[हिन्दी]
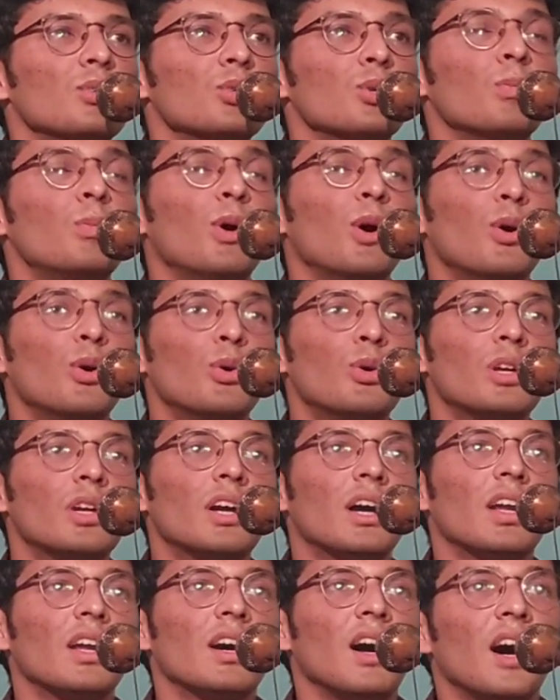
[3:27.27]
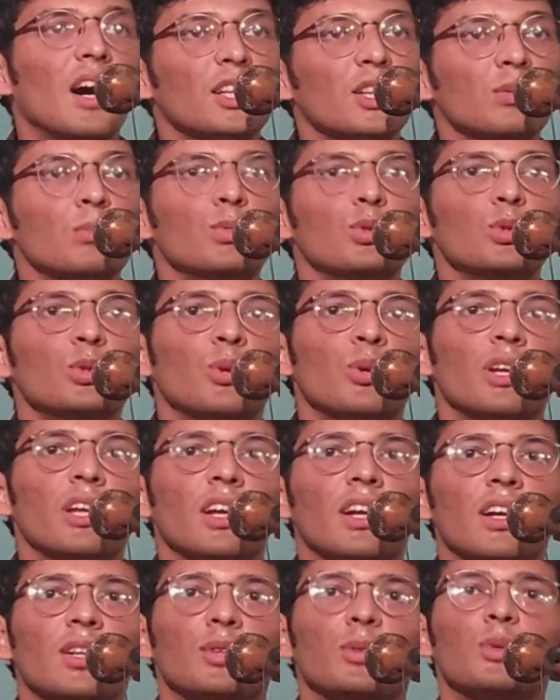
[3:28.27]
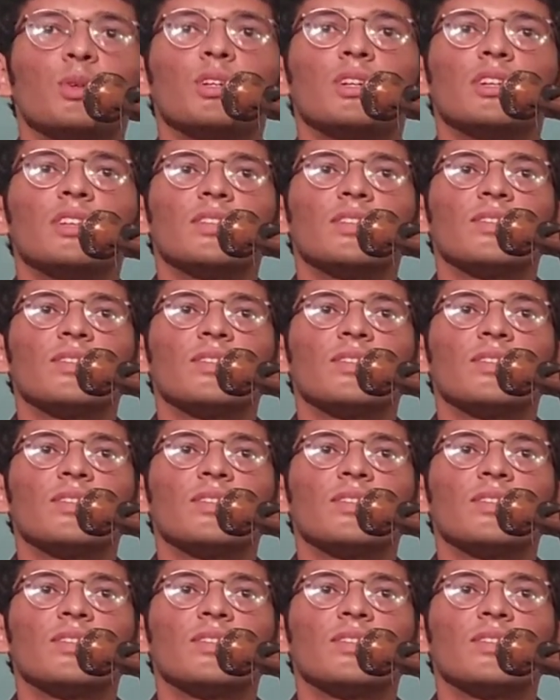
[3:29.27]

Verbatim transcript: सुबह उठकर हाथ मुंह धोने का दुख